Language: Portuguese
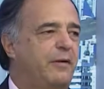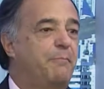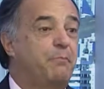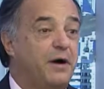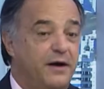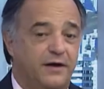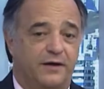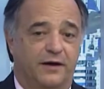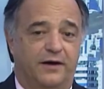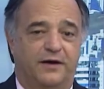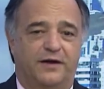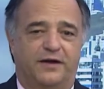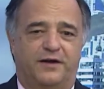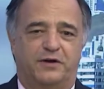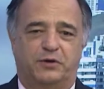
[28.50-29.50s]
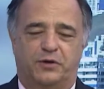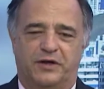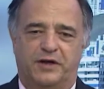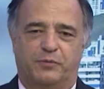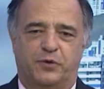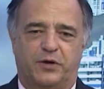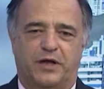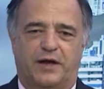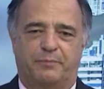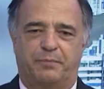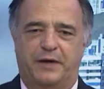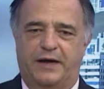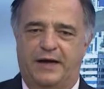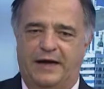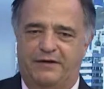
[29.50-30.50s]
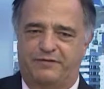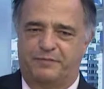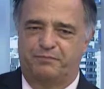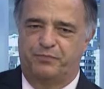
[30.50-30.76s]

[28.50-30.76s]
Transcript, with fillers: banha. E eu lembro que ela pegava